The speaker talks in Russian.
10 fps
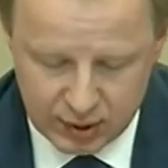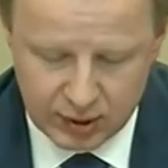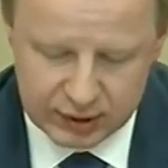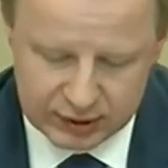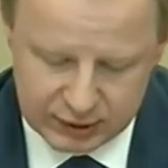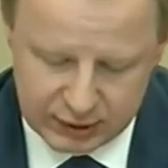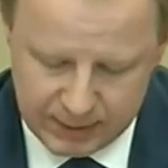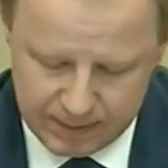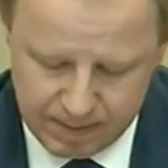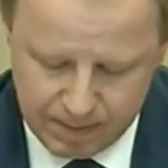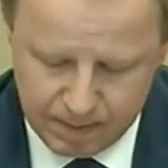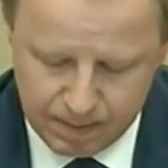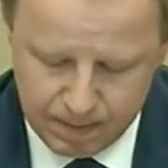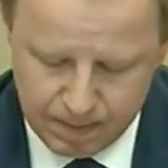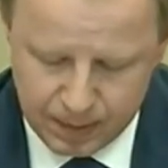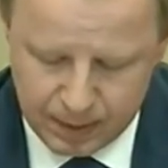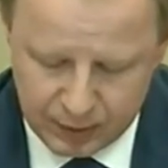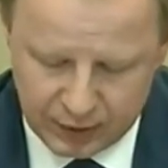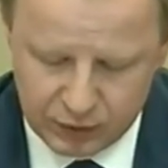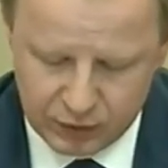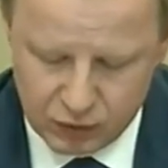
села проведу.